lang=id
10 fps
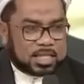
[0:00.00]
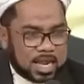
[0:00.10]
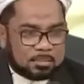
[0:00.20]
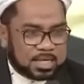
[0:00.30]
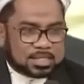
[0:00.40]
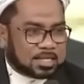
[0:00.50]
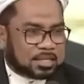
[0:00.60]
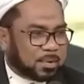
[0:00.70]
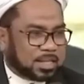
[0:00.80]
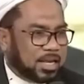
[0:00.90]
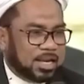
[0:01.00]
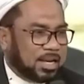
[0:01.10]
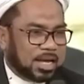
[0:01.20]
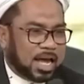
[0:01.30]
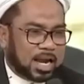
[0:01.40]
Tidak bisa seperti
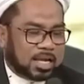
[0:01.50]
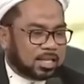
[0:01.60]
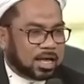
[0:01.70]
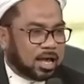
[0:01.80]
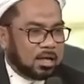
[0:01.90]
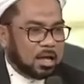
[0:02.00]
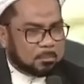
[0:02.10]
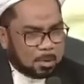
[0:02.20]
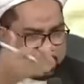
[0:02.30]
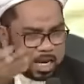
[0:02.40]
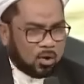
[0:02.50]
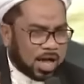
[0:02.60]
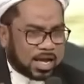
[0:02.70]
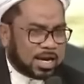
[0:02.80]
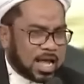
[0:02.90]
ini negara kita. Pemilu
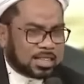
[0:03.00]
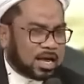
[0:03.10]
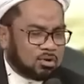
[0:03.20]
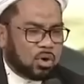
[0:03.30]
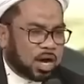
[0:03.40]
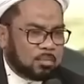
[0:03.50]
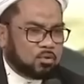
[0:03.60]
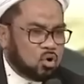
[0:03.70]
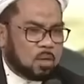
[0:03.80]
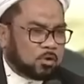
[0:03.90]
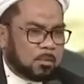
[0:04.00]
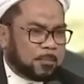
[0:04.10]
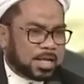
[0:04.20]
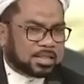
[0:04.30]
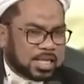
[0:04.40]
akan datang 2024
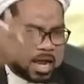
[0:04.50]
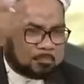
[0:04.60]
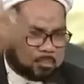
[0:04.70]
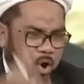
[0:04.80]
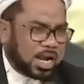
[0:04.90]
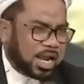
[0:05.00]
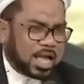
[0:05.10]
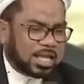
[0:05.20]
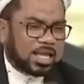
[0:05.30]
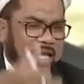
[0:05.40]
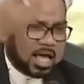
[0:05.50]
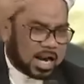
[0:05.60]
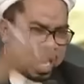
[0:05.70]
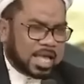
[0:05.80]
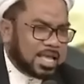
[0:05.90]
tidak boleh lagi
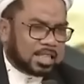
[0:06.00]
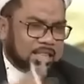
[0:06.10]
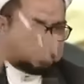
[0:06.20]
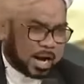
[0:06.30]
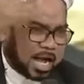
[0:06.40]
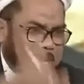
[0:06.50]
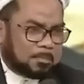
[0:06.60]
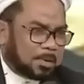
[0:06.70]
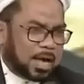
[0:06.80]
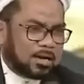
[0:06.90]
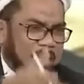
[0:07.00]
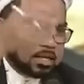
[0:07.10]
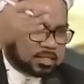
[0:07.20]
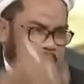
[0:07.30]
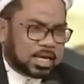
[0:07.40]
rakyat diperhadapkan
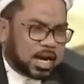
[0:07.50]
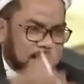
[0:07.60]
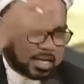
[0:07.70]
secara